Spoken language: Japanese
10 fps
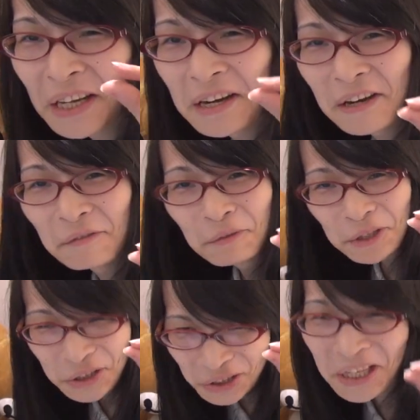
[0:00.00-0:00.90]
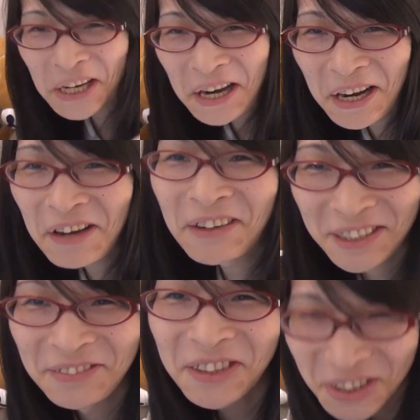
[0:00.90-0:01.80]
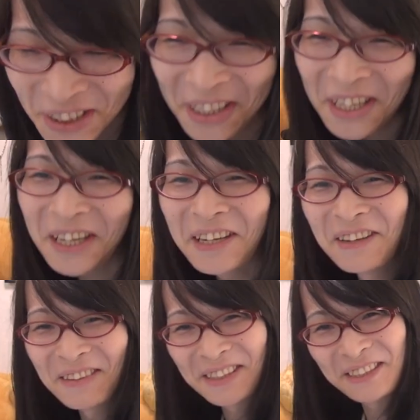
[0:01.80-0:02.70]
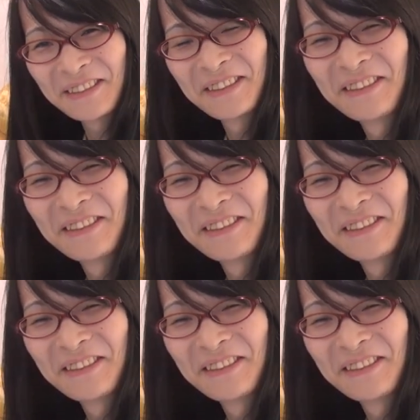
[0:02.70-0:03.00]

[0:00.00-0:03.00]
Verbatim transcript: 考えもうちょい考えますもうちょい考えます